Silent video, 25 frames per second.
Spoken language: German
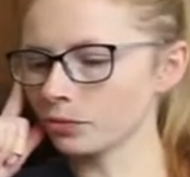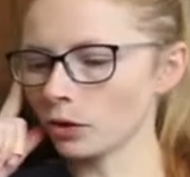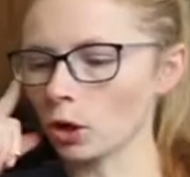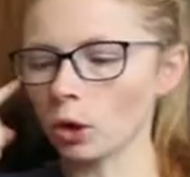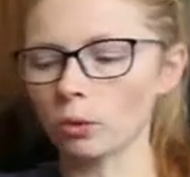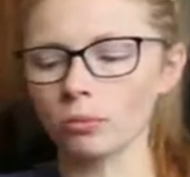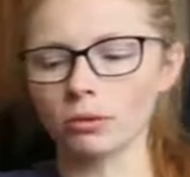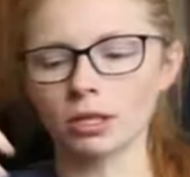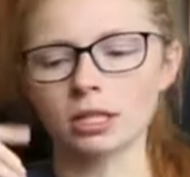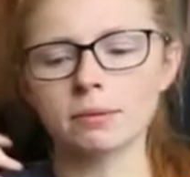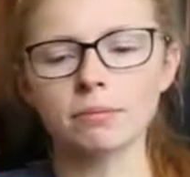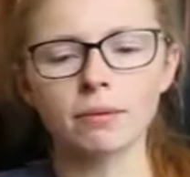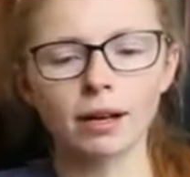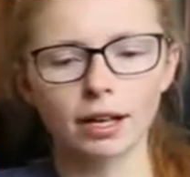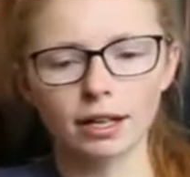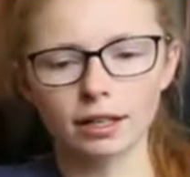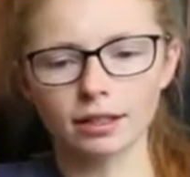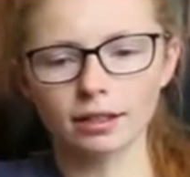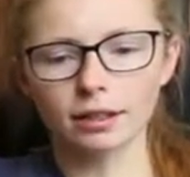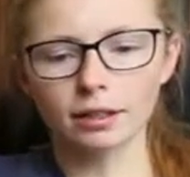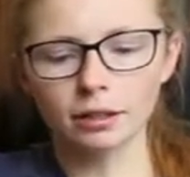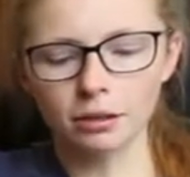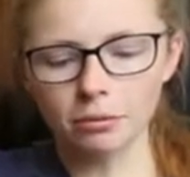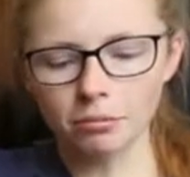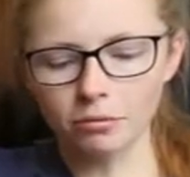um das
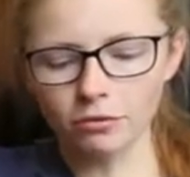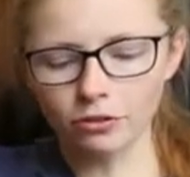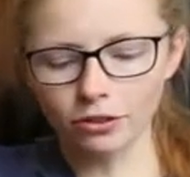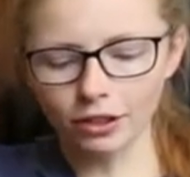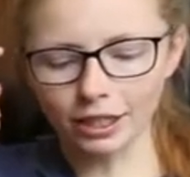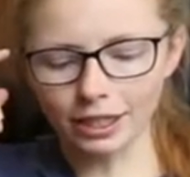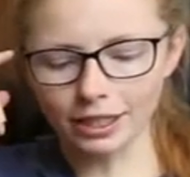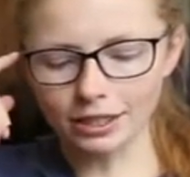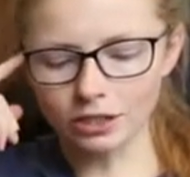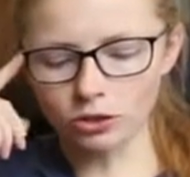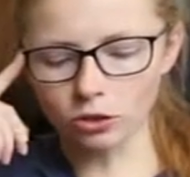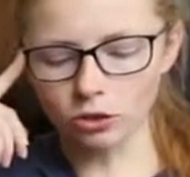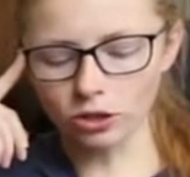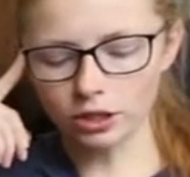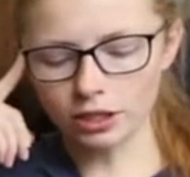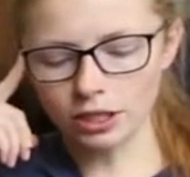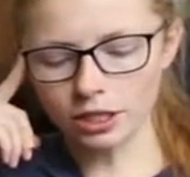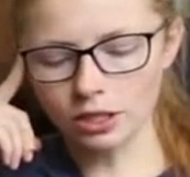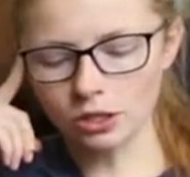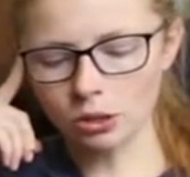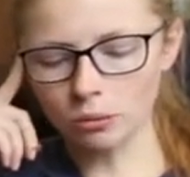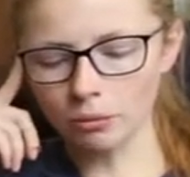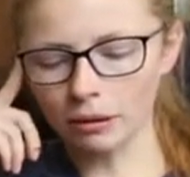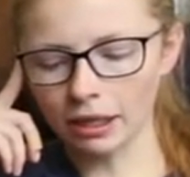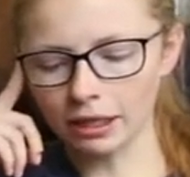mal ähm, vielleicht
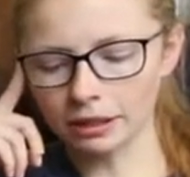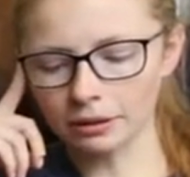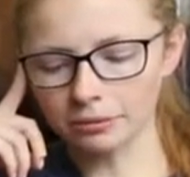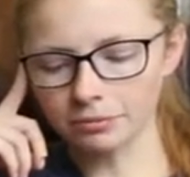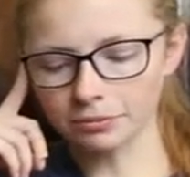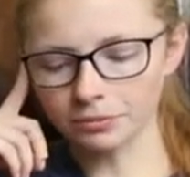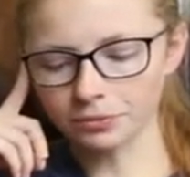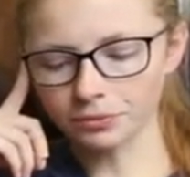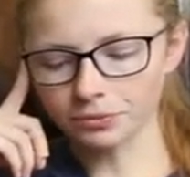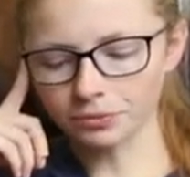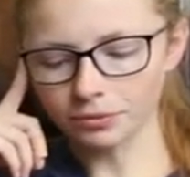deutlich zu machen,